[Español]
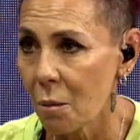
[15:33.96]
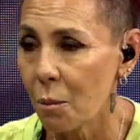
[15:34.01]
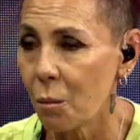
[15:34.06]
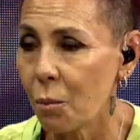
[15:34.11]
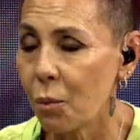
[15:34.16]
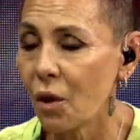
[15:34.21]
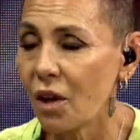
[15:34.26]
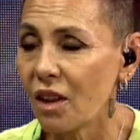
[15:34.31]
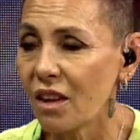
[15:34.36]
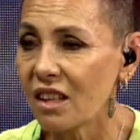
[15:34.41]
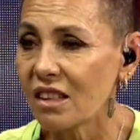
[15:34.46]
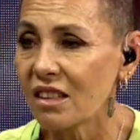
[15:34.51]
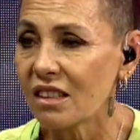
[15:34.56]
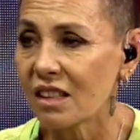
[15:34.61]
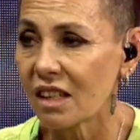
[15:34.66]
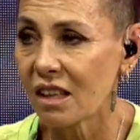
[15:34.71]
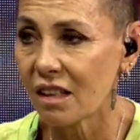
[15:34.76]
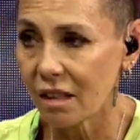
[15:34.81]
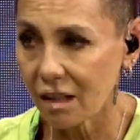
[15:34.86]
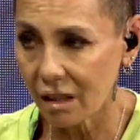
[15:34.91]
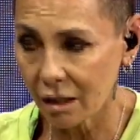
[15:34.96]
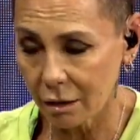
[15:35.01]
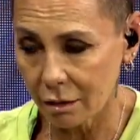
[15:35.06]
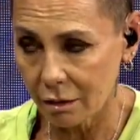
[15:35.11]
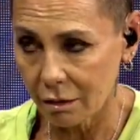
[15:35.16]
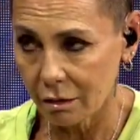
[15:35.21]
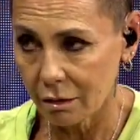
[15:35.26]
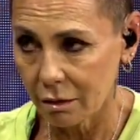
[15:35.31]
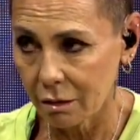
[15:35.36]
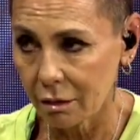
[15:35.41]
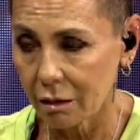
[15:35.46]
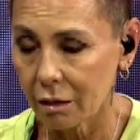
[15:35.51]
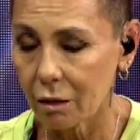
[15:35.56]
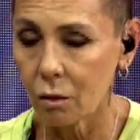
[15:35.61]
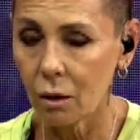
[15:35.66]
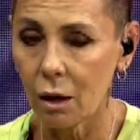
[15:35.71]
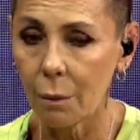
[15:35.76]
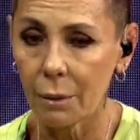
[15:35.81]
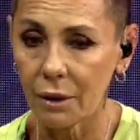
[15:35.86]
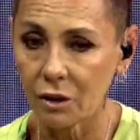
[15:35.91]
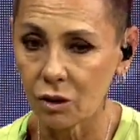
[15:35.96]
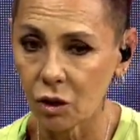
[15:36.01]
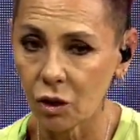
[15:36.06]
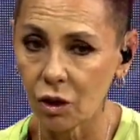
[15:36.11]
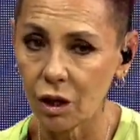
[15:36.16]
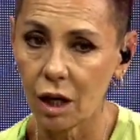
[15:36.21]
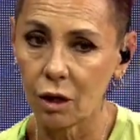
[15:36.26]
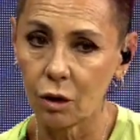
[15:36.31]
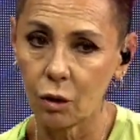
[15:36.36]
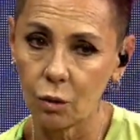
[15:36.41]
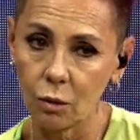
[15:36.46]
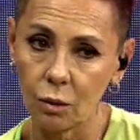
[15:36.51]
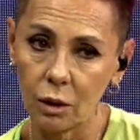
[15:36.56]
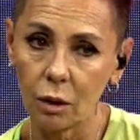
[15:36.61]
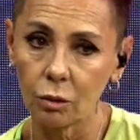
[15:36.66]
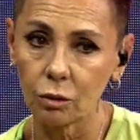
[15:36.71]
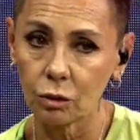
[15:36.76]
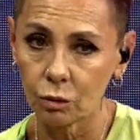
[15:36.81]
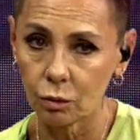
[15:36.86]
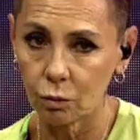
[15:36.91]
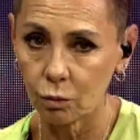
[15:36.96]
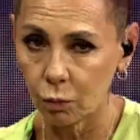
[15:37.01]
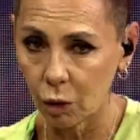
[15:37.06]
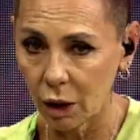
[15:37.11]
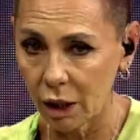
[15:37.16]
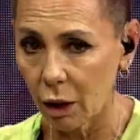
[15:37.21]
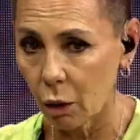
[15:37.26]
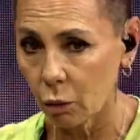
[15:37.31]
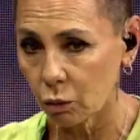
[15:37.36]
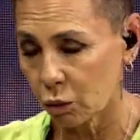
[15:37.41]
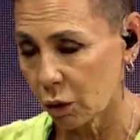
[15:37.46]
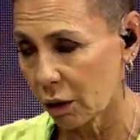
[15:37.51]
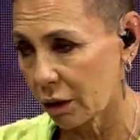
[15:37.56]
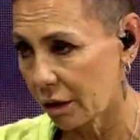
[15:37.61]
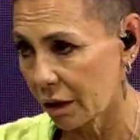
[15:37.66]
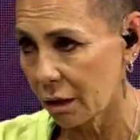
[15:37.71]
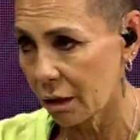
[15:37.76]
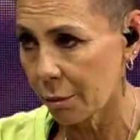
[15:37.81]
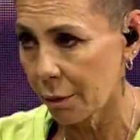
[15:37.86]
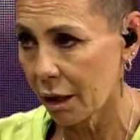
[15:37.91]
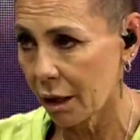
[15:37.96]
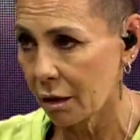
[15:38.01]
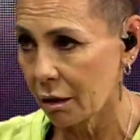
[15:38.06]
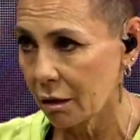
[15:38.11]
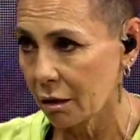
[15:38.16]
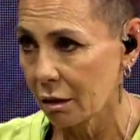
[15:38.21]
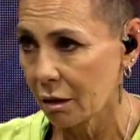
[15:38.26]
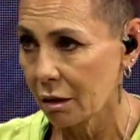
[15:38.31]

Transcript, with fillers: ¿puede incidir que una persona con una buena autoestima